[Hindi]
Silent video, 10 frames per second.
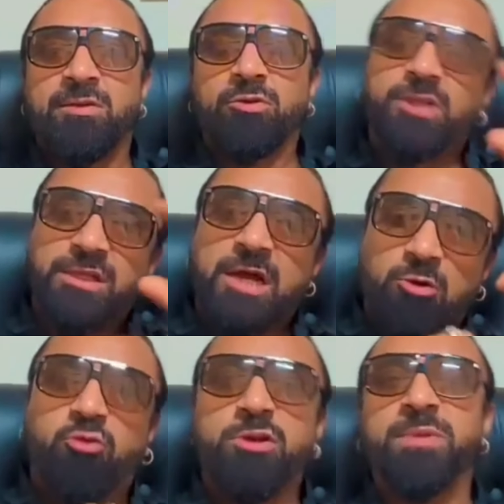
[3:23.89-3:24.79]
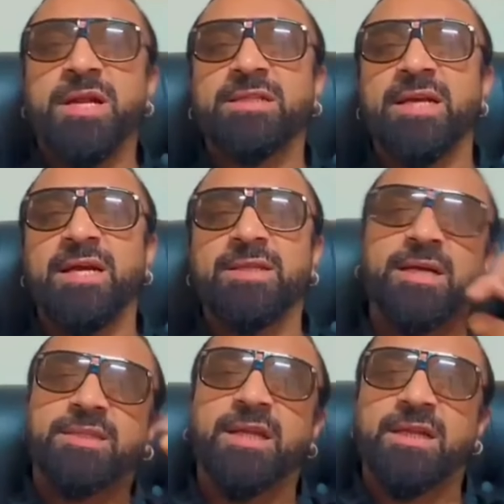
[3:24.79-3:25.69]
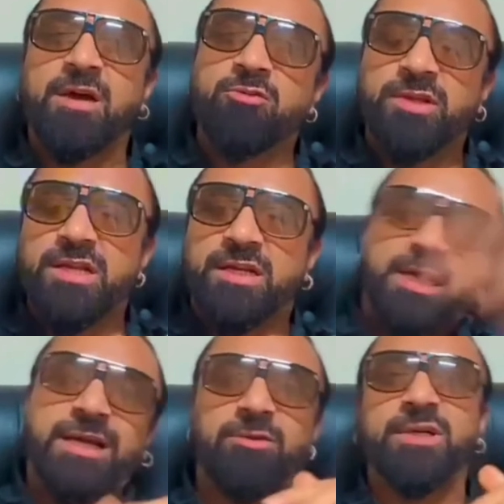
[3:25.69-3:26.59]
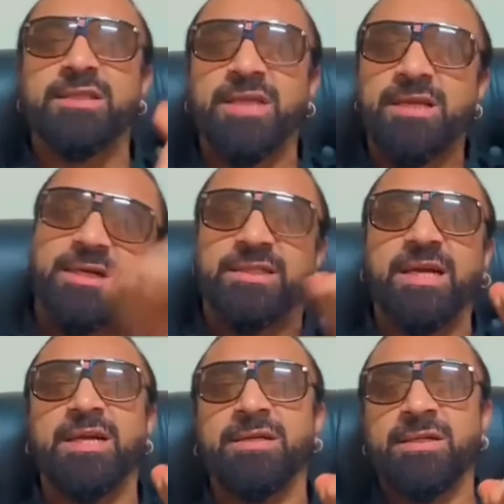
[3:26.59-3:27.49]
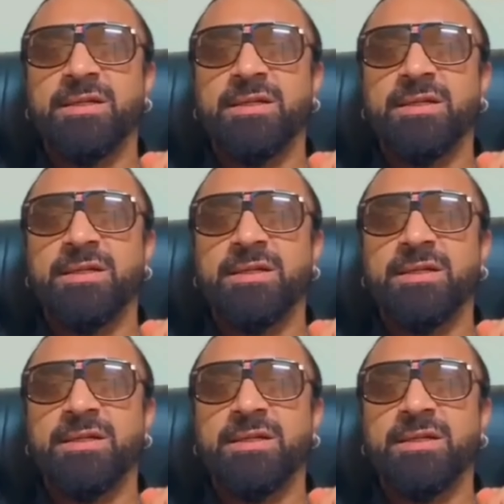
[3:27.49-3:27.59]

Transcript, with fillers: वो सरदारों को ही बनाते हैं ताकि सरदार उनके लिए खड़े हो जाते लड़ते